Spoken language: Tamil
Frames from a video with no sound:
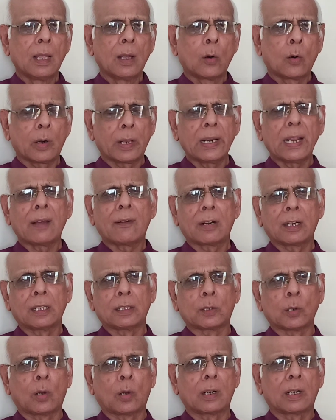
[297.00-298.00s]
உடனே அவருக்கு
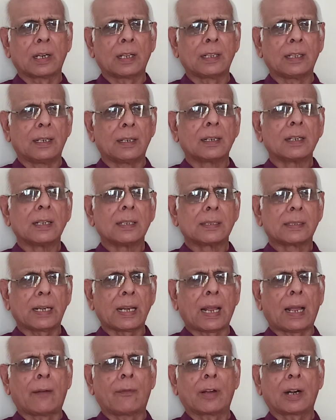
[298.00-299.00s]
தோன்றது
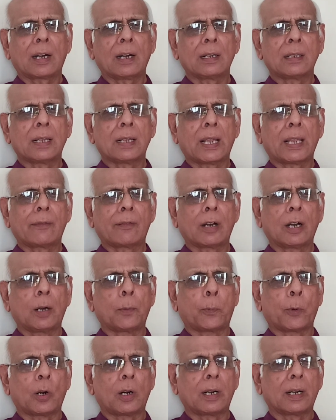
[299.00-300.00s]
சரி அவர்கள் தான்
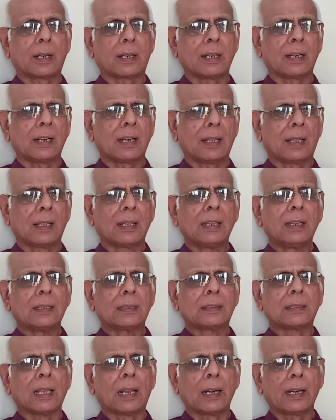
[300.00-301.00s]
இவர்கள் போல் இருக்குன்னு
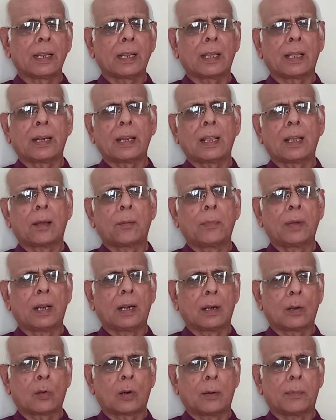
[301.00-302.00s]
தன்னை
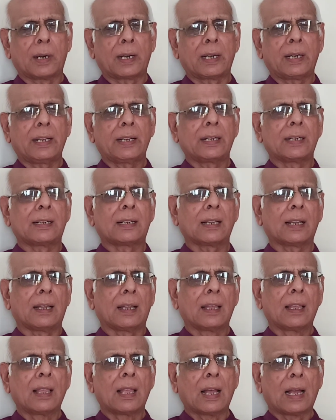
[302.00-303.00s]
அறியாமல் ஒரு மண்டியிட்டு
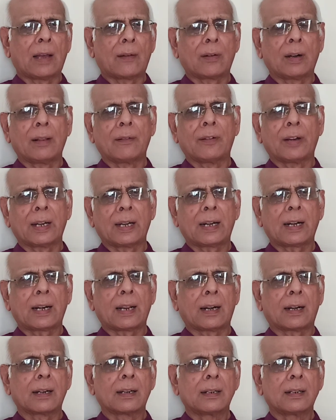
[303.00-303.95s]
அவர்களை வேண்டார்